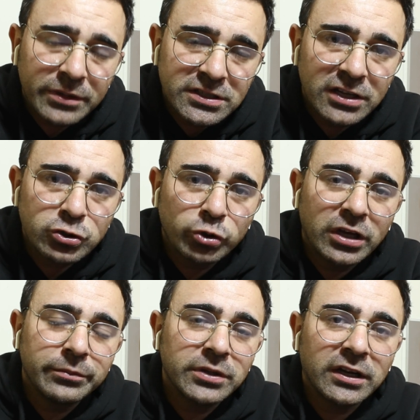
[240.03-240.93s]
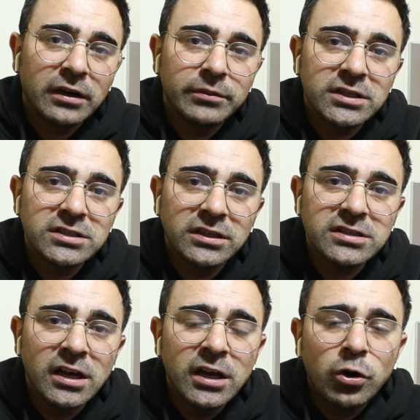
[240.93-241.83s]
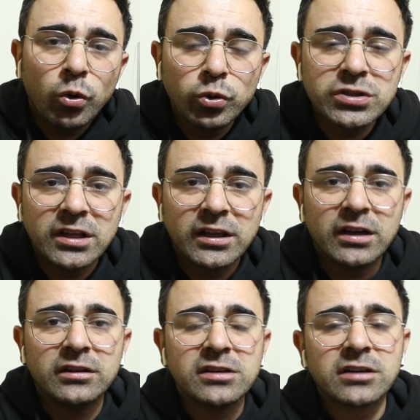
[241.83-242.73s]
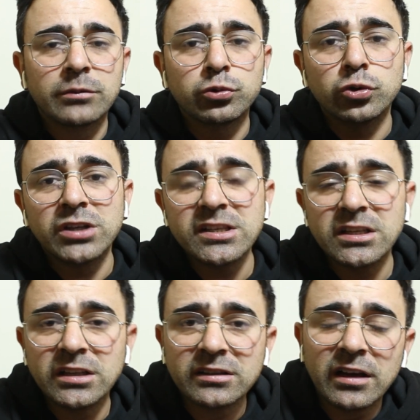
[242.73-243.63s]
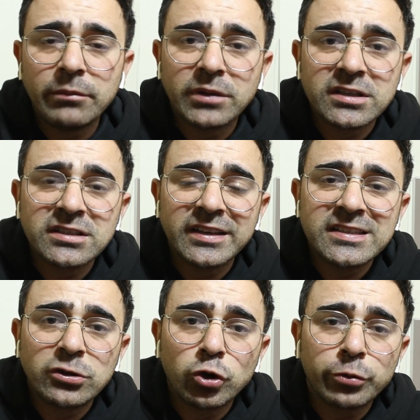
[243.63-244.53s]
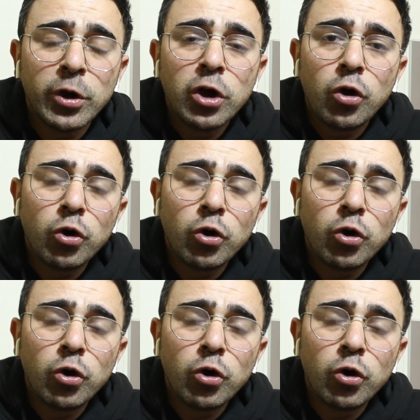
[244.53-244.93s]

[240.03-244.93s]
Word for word: mesela sona bırakabilirsiniz. O yüzden arkadaşlar bunu kesinlikle yapmanızı istiyorum.